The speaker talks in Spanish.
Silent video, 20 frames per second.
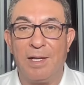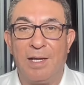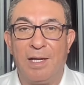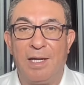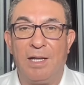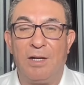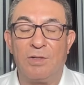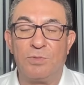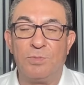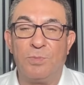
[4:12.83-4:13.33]

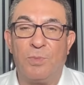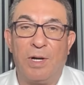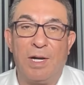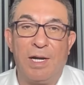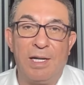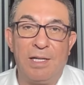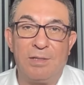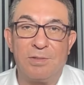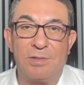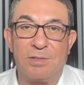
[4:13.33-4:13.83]
Y los
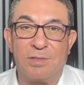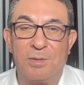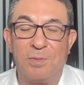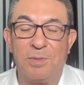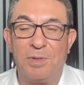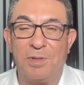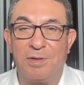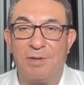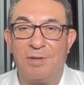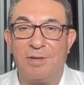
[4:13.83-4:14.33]
morenitos
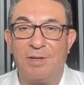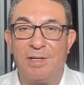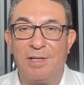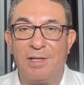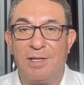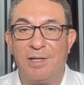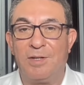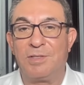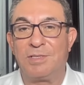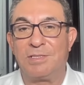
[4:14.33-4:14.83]
como yo
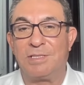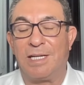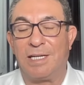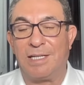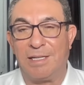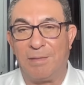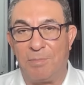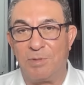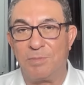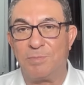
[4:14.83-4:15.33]
nos
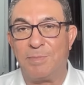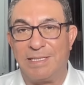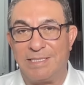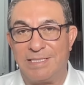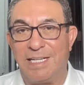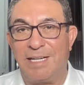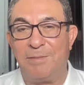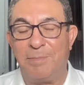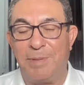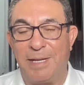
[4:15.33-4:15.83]
tardamos
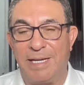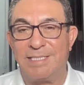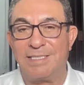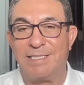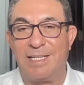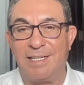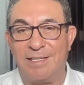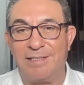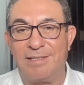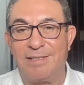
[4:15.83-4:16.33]
más en
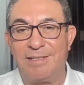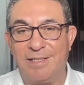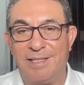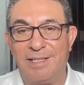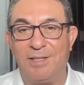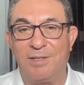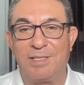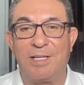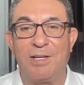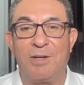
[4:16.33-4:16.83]
envejecer.
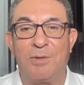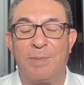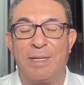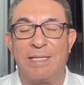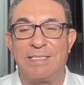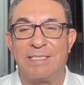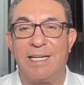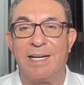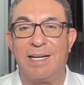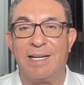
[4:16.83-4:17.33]
Yo tengo
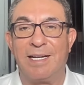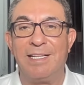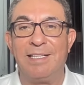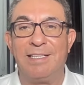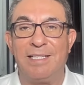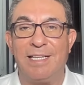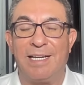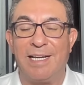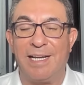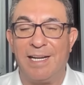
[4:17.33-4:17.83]
más sangre
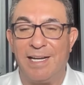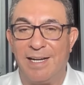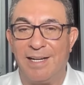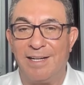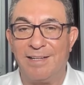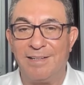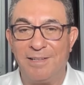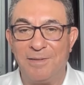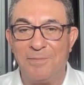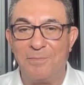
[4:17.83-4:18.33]
indígena
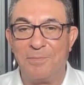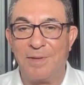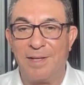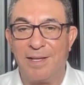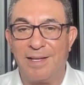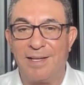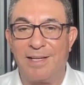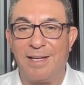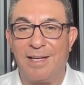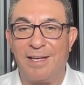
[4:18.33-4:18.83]

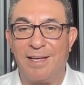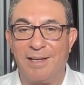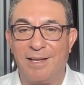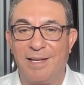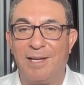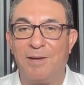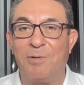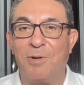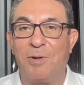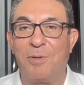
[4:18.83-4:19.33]

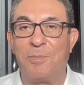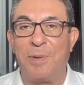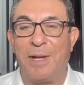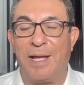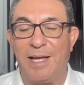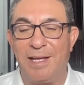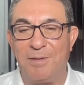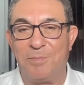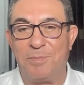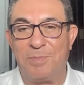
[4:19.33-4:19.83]
que
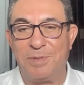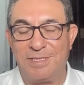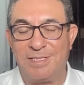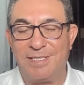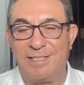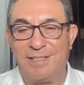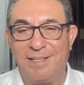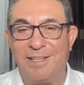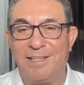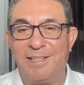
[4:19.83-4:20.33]
europea y
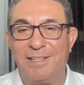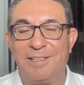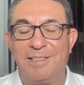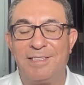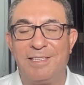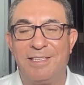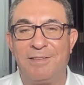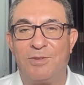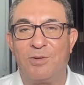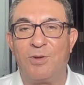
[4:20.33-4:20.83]
pues
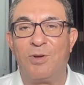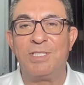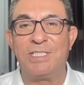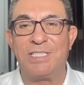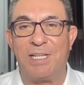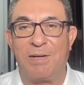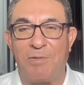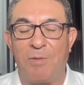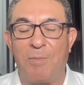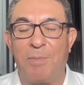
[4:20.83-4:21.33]

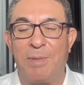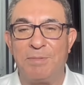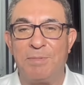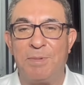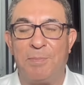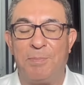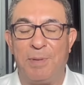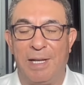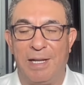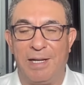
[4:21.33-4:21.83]
conservo más
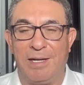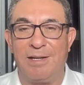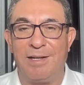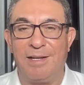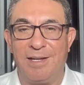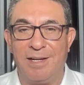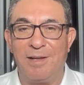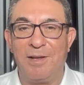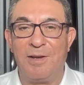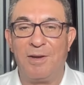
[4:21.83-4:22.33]
mi
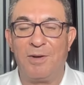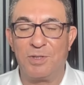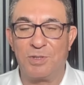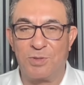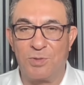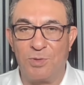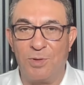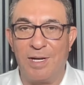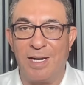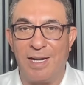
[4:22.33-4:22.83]
piel
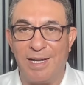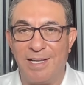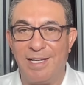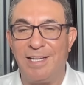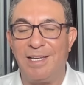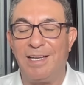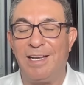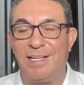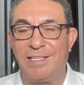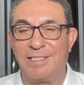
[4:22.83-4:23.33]
oscura
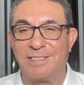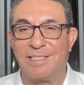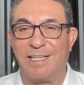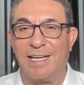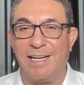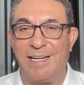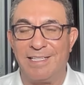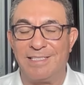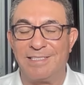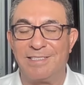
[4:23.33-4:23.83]
y las
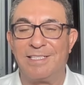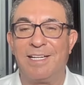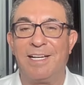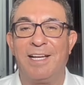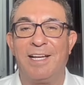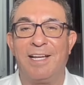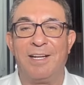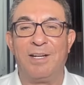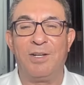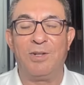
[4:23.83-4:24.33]
ganas
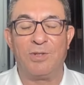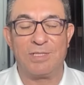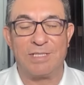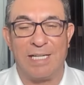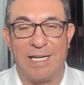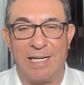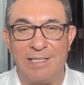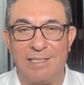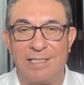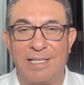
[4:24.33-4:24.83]
no
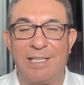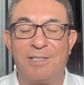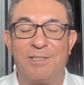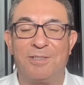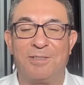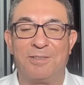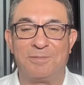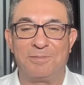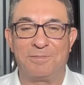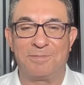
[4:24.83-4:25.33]
salen tanto.